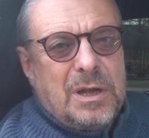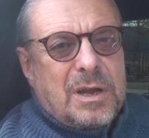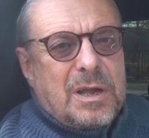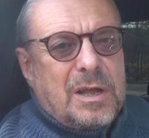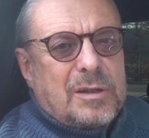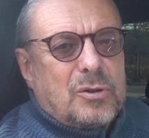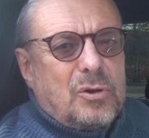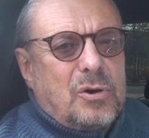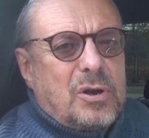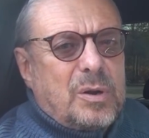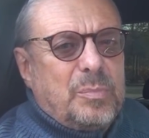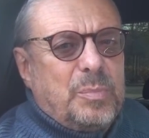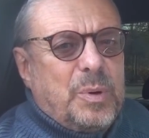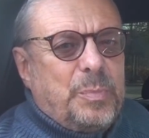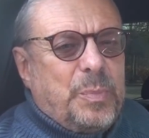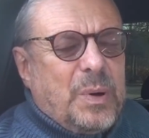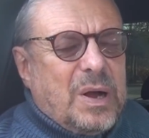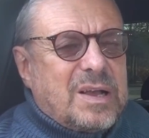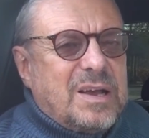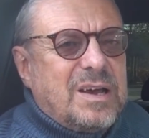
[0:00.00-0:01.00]
которые
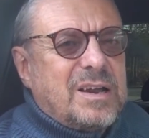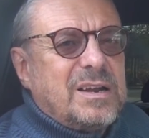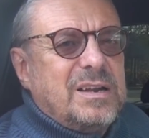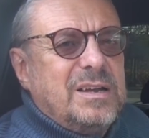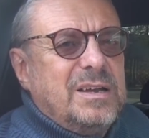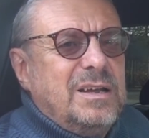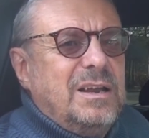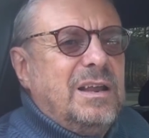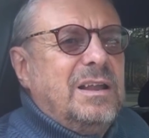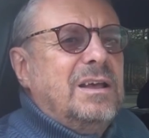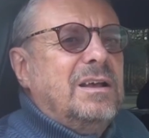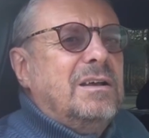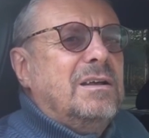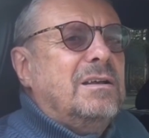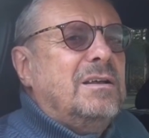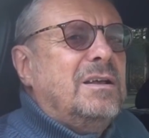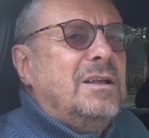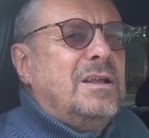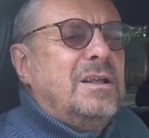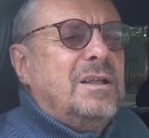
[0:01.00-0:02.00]
бы покрыли
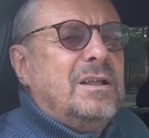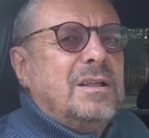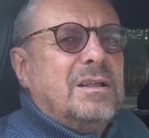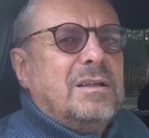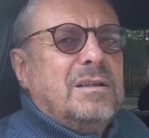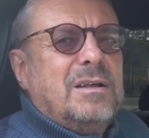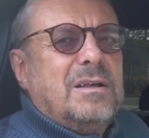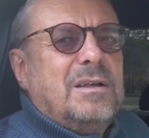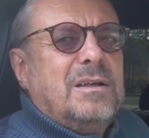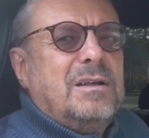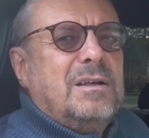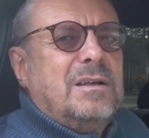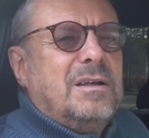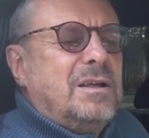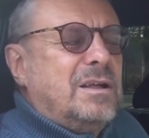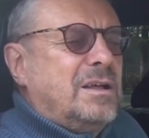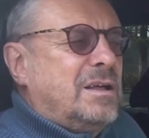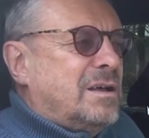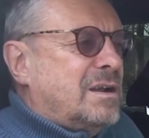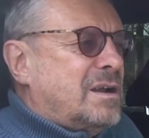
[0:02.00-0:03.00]

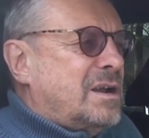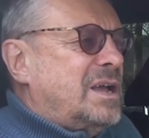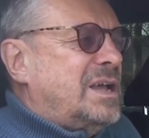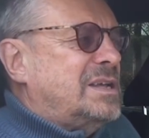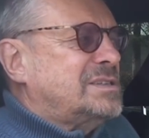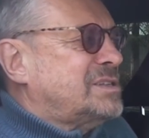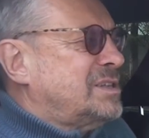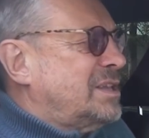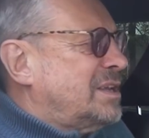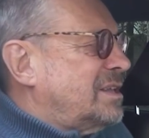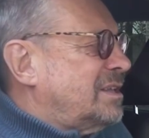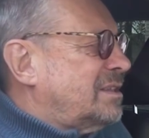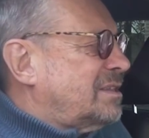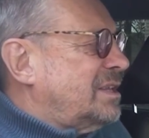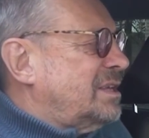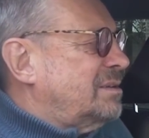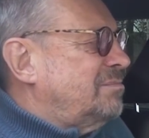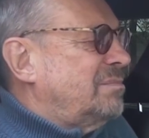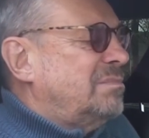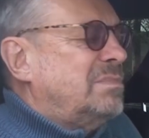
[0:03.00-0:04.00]
э, разные
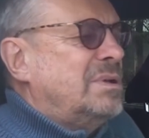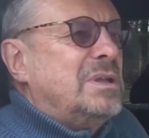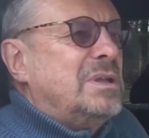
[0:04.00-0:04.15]
там